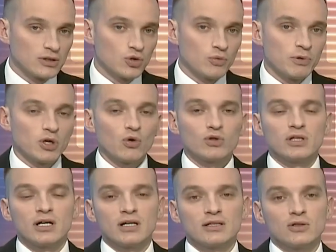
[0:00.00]
До
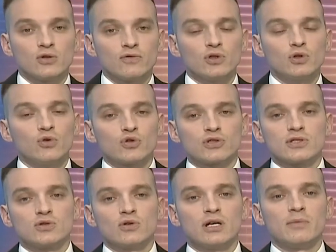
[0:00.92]
перехода на новую
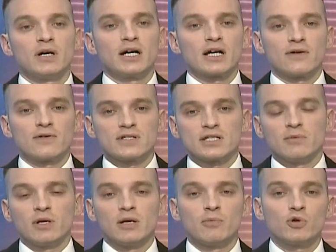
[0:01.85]
должность Ольга Макарова
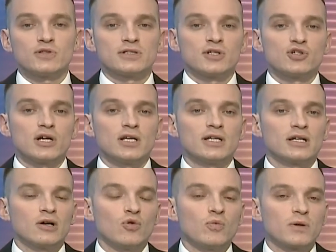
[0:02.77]
занимала пост
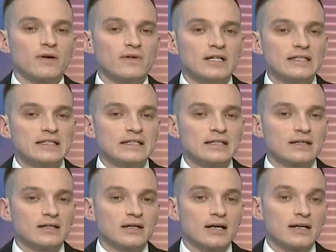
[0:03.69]
начальника
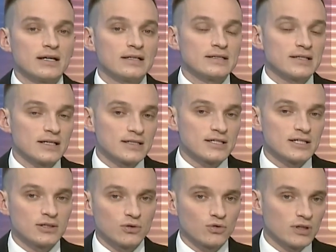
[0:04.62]
управления
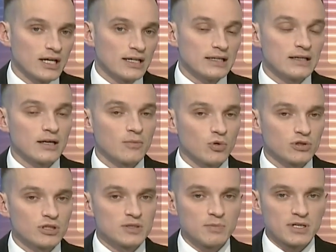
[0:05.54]
организации труда и
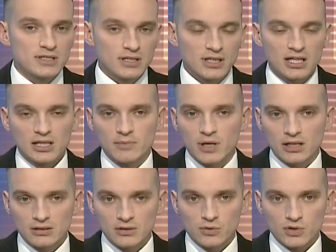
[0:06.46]
работы с персоналом
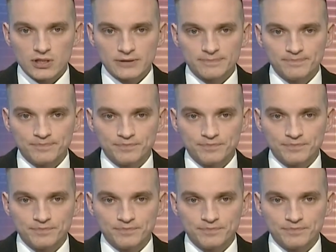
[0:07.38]
«Алроса»